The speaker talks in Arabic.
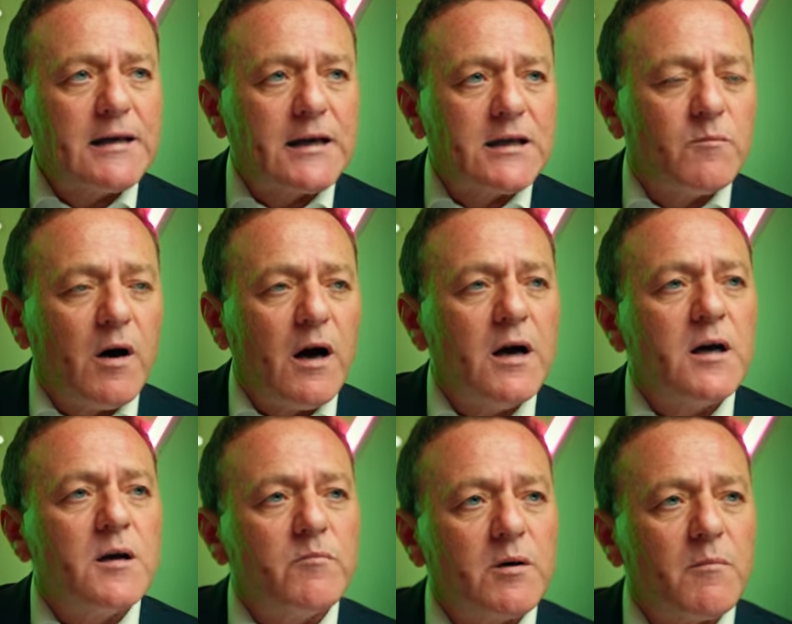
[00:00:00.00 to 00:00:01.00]
الخدمه
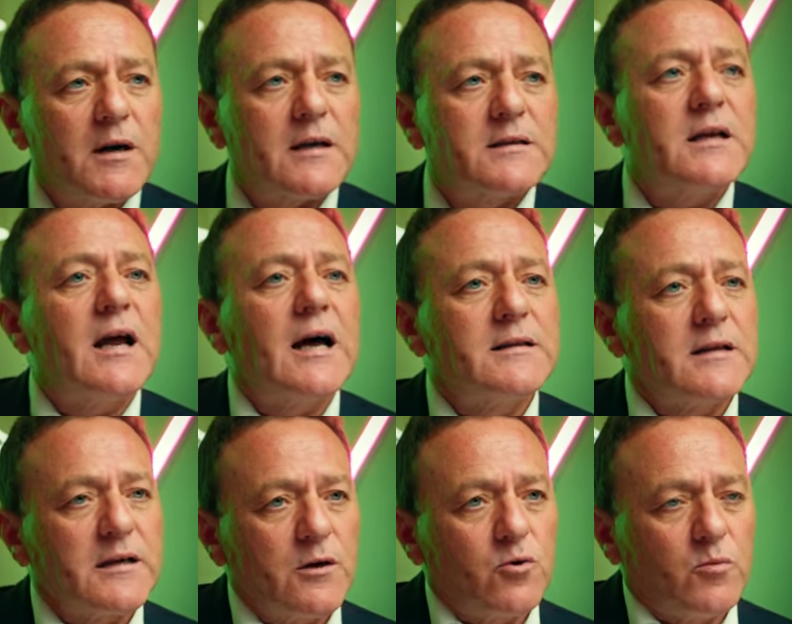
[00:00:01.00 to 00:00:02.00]
في المناطق
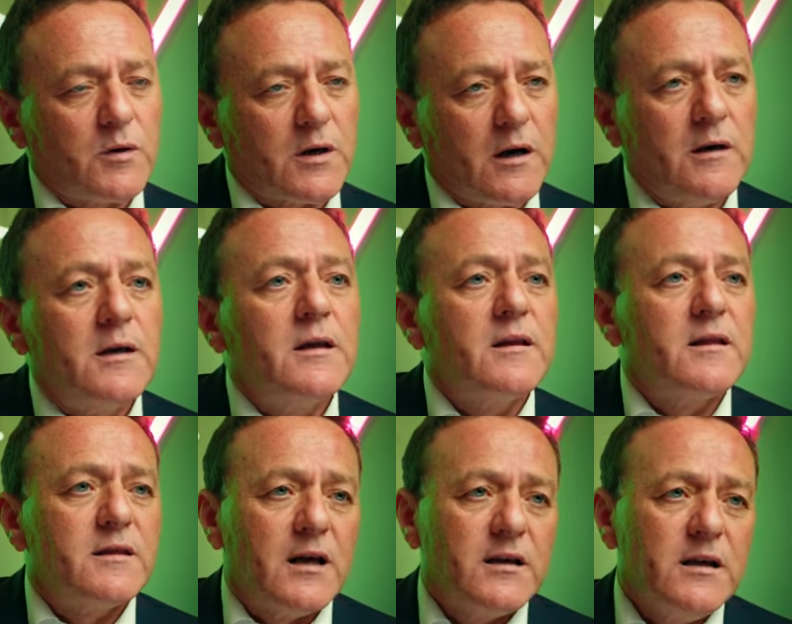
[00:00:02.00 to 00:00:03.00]
الحضريه الكبرى
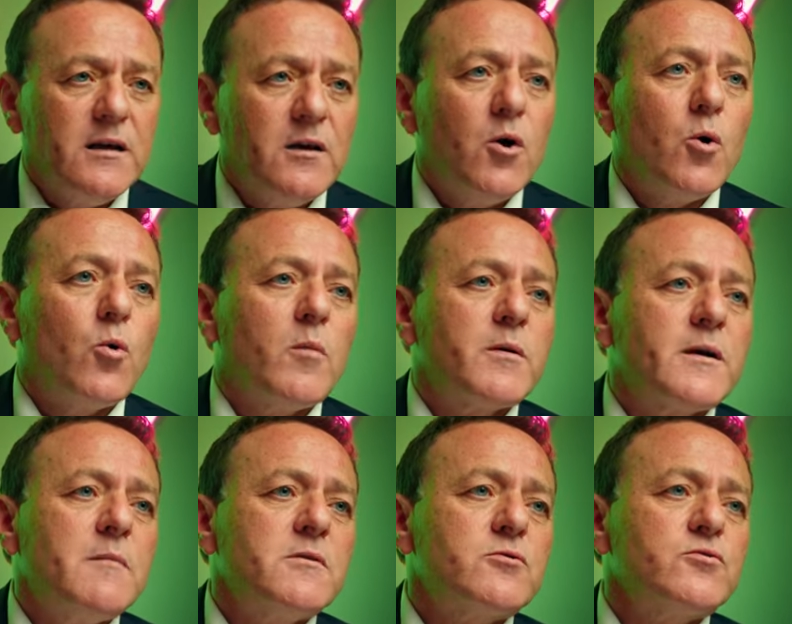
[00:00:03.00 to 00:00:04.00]
الثاني هو
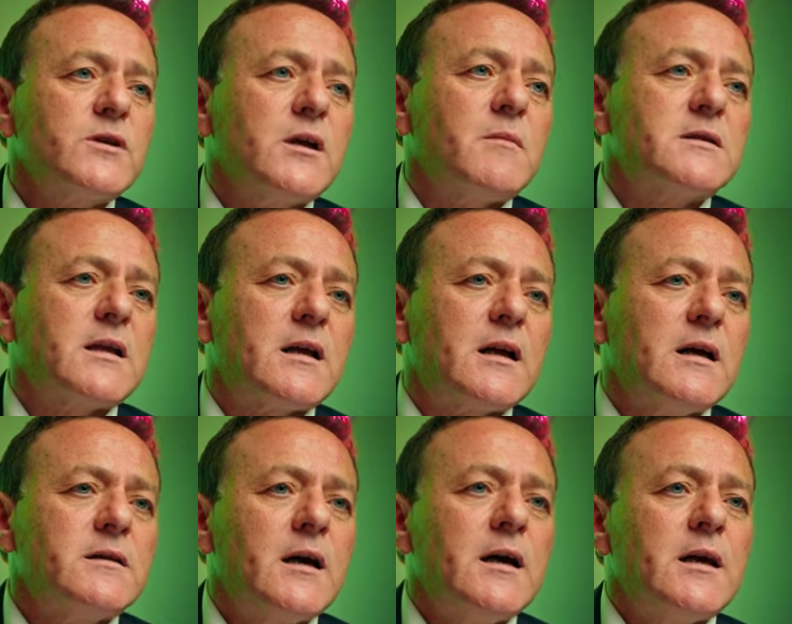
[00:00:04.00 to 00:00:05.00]
برنامج توزيع
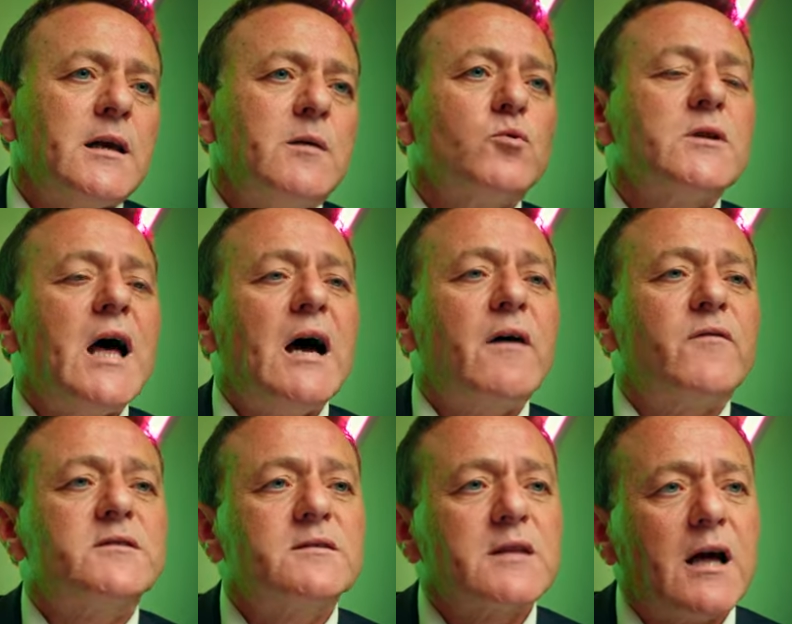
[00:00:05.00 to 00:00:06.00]
المطارات
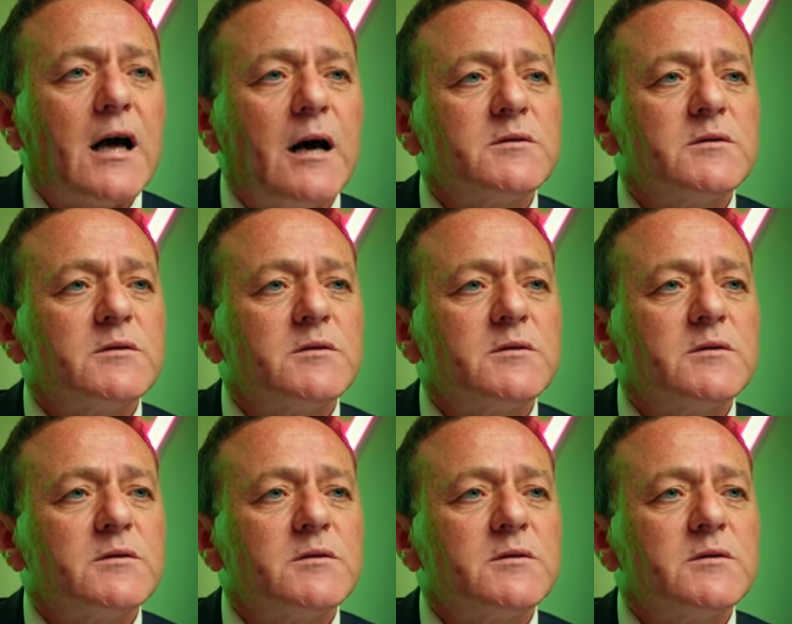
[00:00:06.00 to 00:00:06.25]
لمضاعفة الطاقة